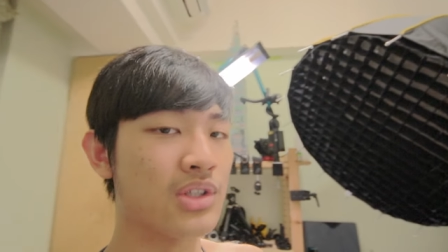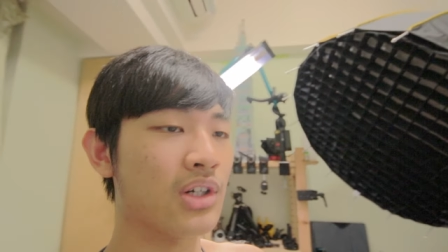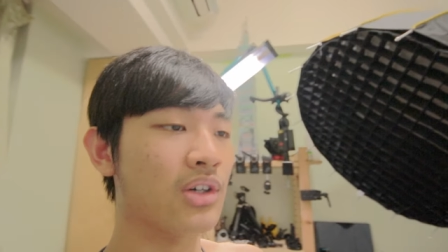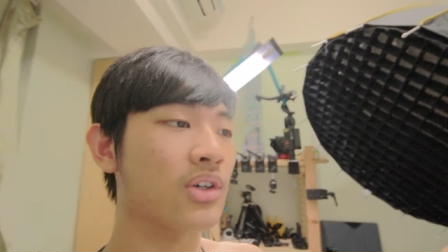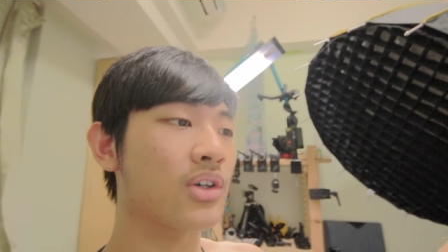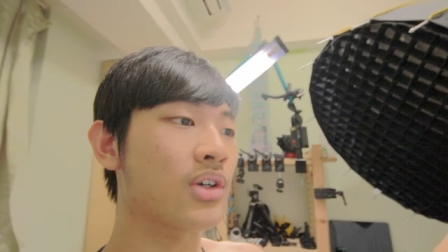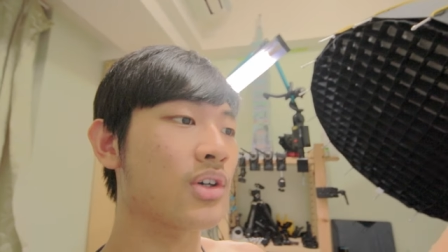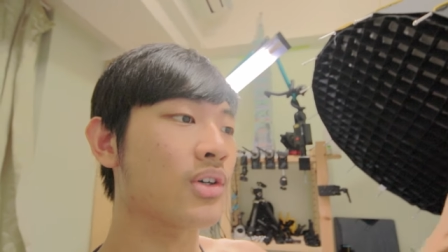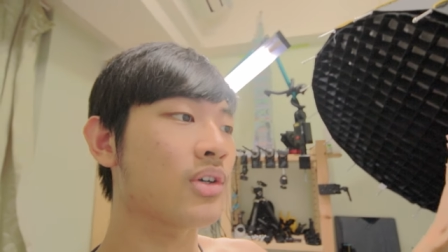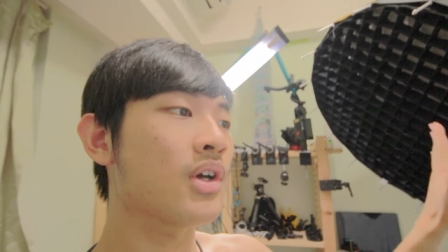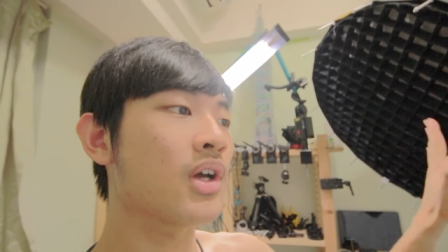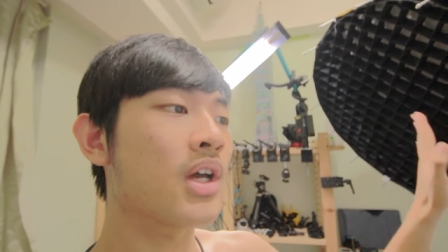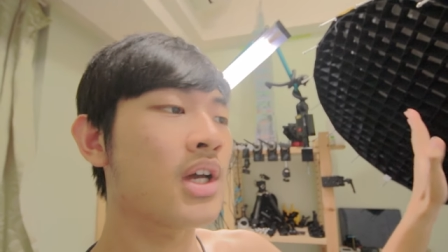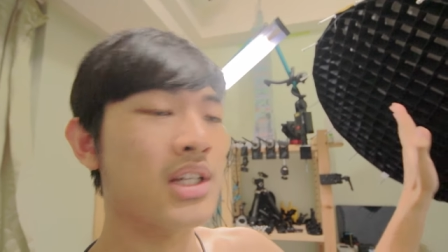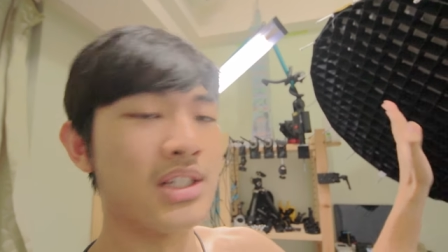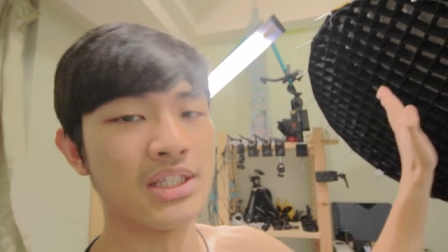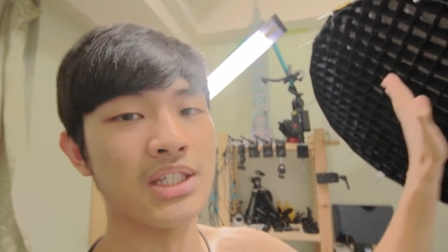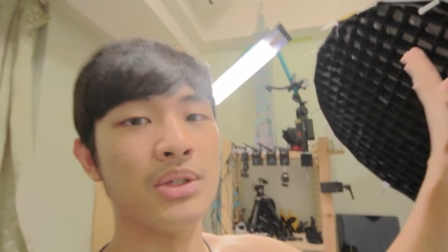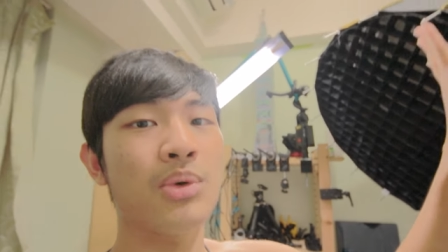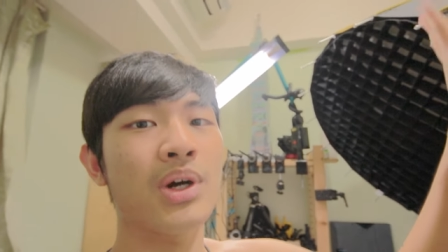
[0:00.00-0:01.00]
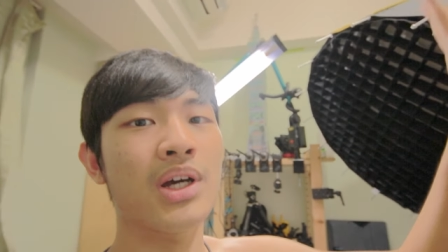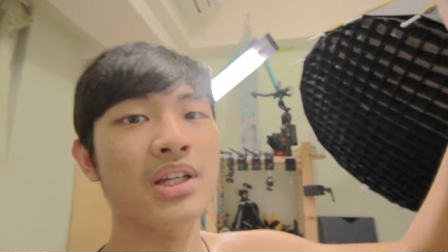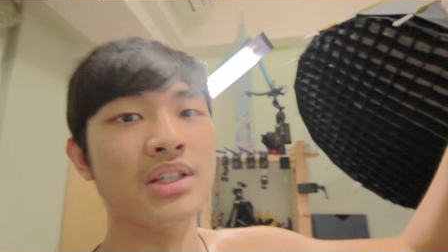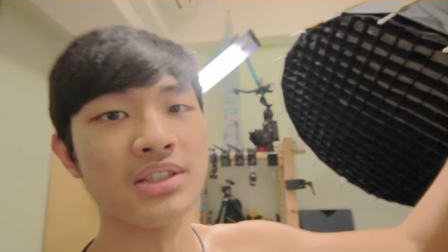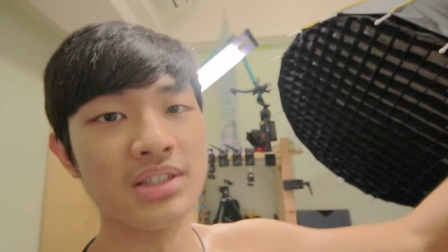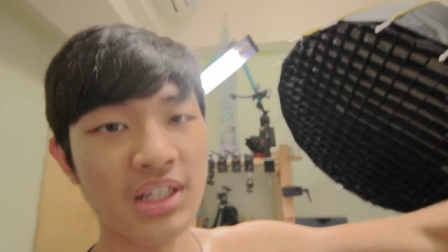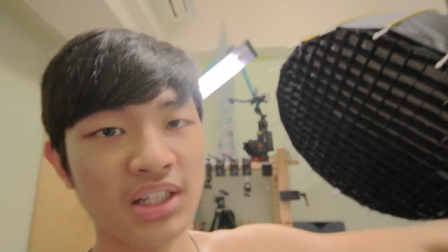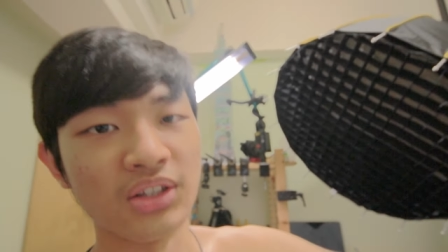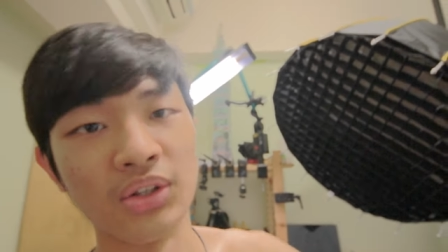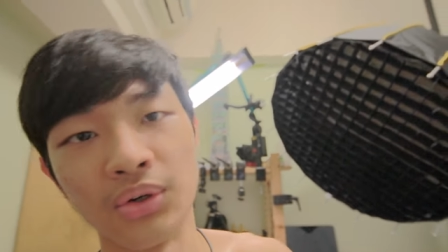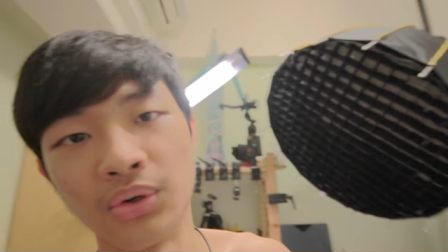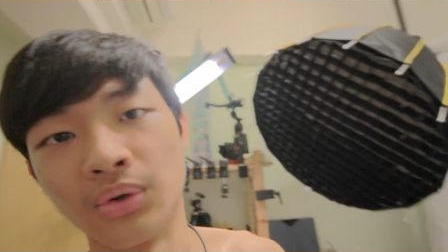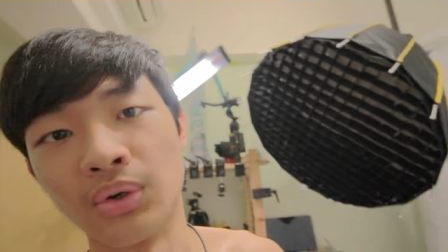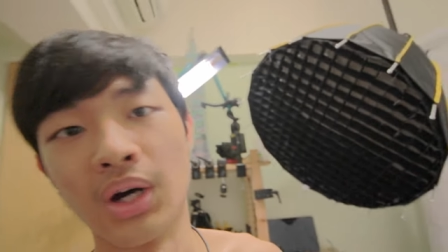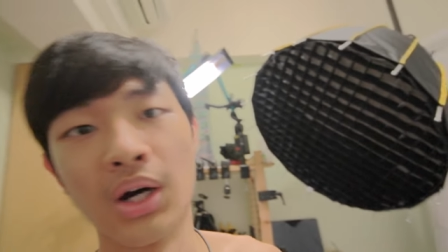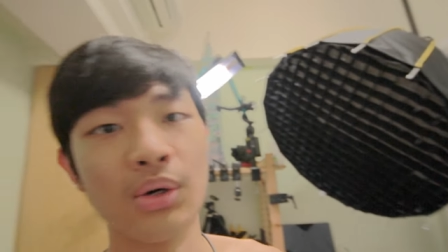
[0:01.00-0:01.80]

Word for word: 照到奇怪的镜头啊，